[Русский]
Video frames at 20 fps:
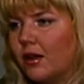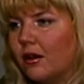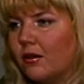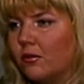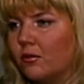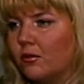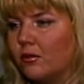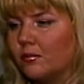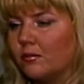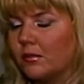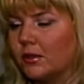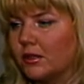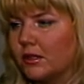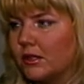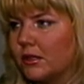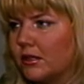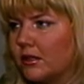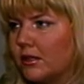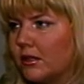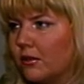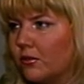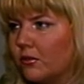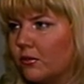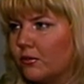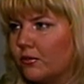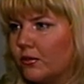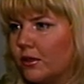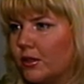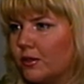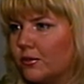он мне сказал в такую
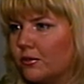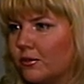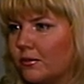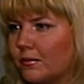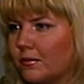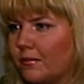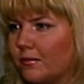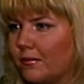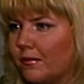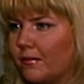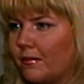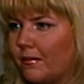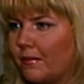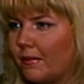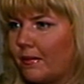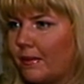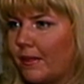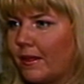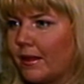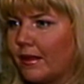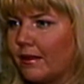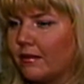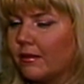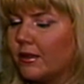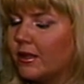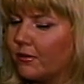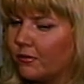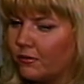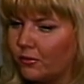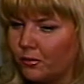фразу... В теплых водах сапоги?
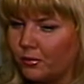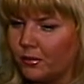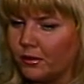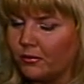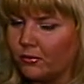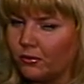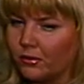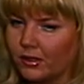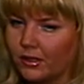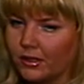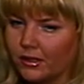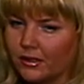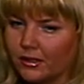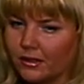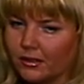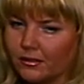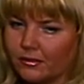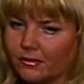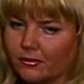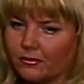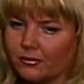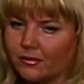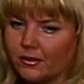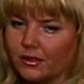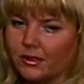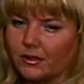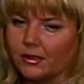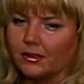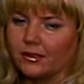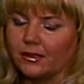Нет, в теплых водах это в
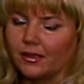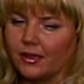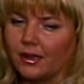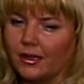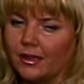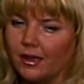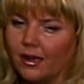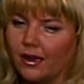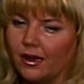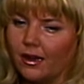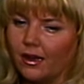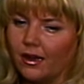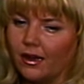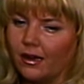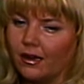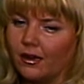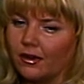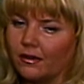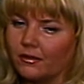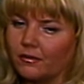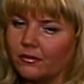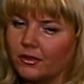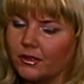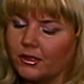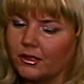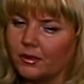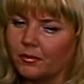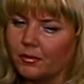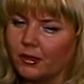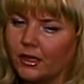Индии, да, в
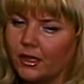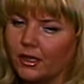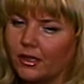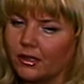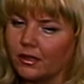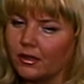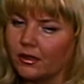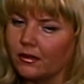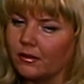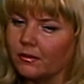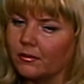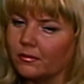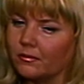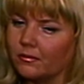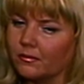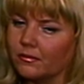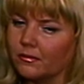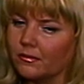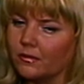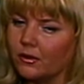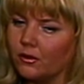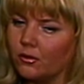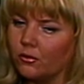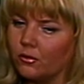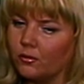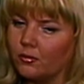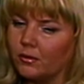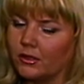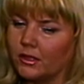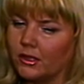Индийском океане.
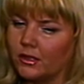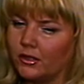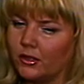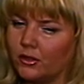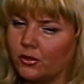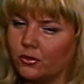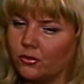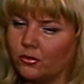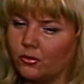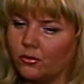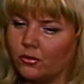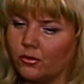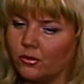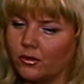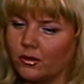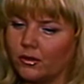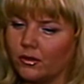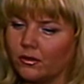Он мне сказал, что